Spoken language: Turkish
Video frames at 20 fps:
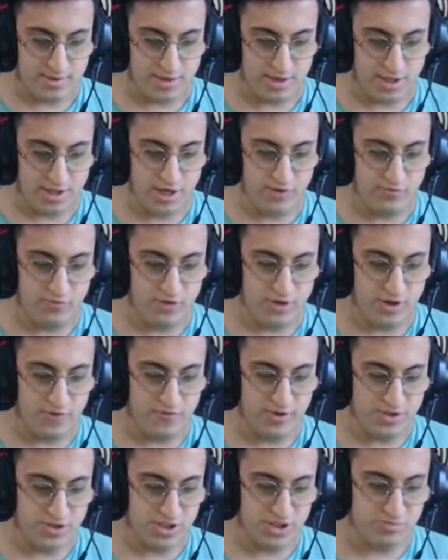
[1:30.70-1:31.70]
Adam full
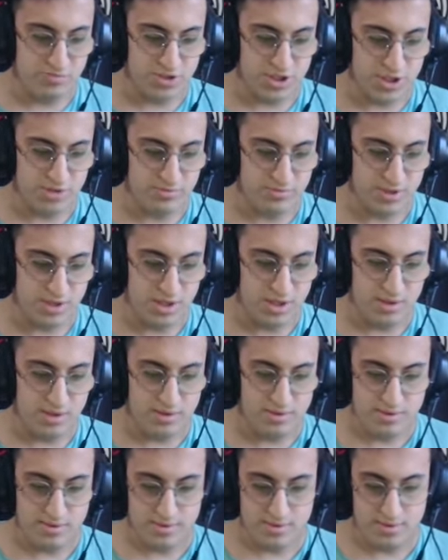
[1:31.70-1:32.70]
defans çıkmış takımına lan.
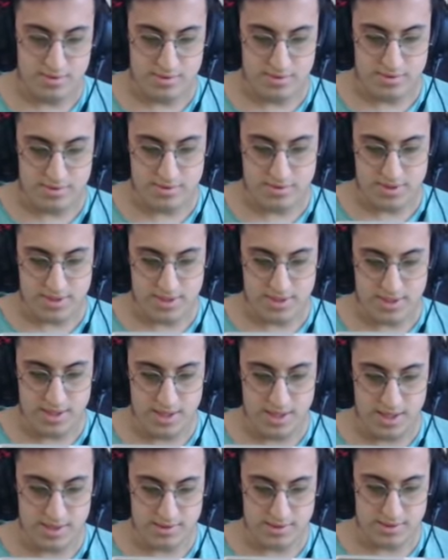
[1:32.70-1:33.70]

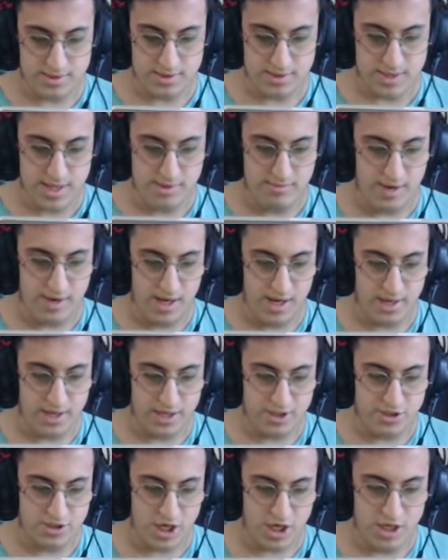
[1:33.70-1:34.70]
Dikkat. Neymar
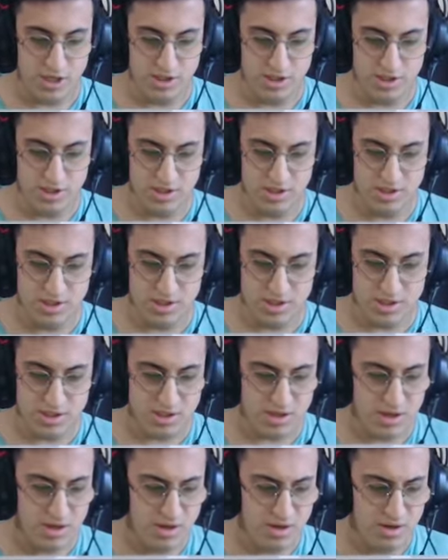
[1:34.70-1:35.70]
aşağı indi.
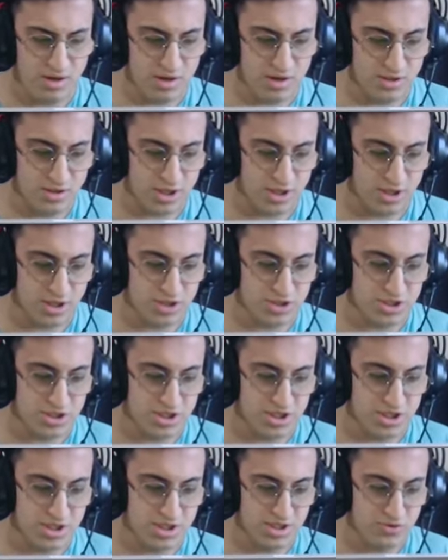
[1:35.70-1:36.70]
Dikkat.
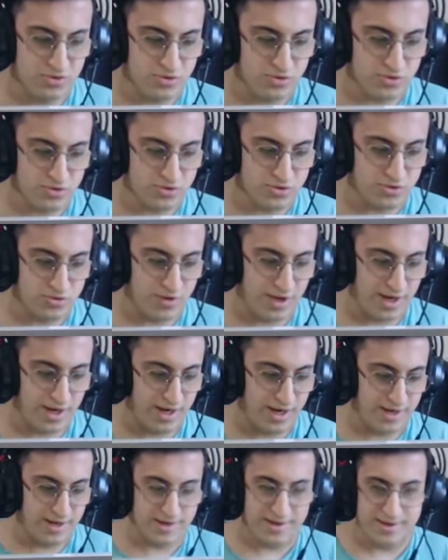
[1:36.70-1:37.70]
Kaleci
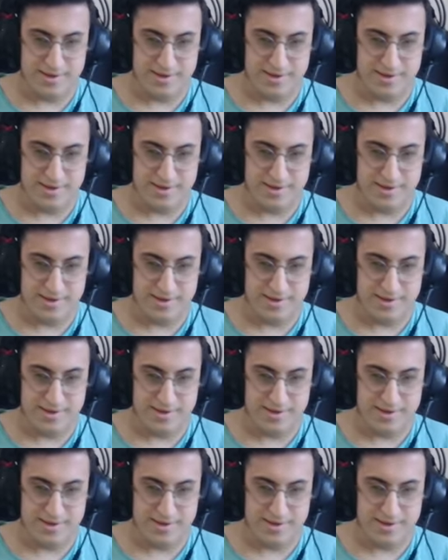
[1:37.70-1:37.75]
Kurtuva.